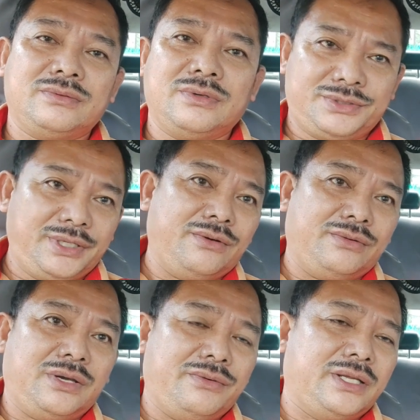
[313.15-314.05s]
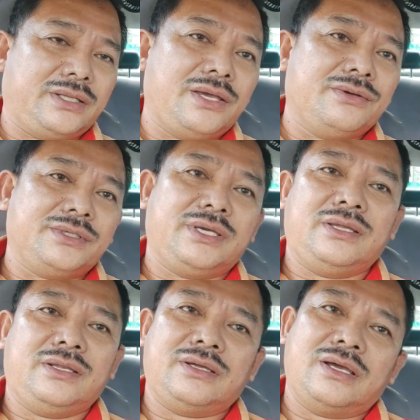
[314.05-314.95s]
O sige, undawin na tayo.
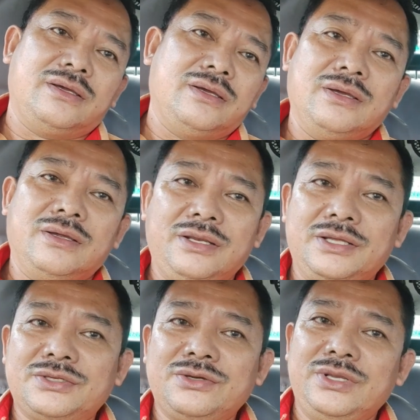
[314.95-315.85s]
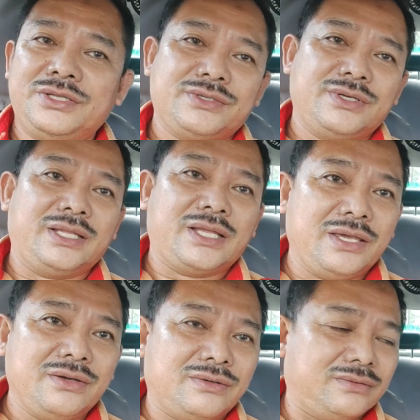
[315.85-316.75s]
Sige let's go, let's go na
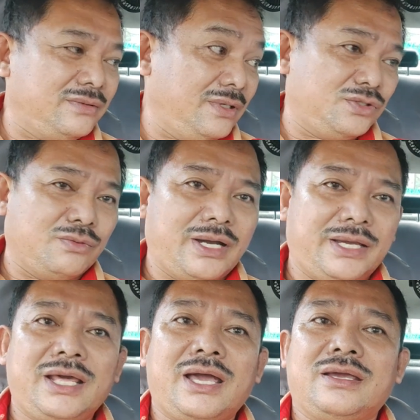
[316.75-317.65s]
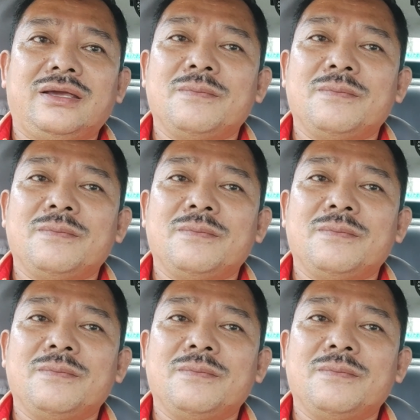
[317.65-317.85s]
tayo. Sumakay na.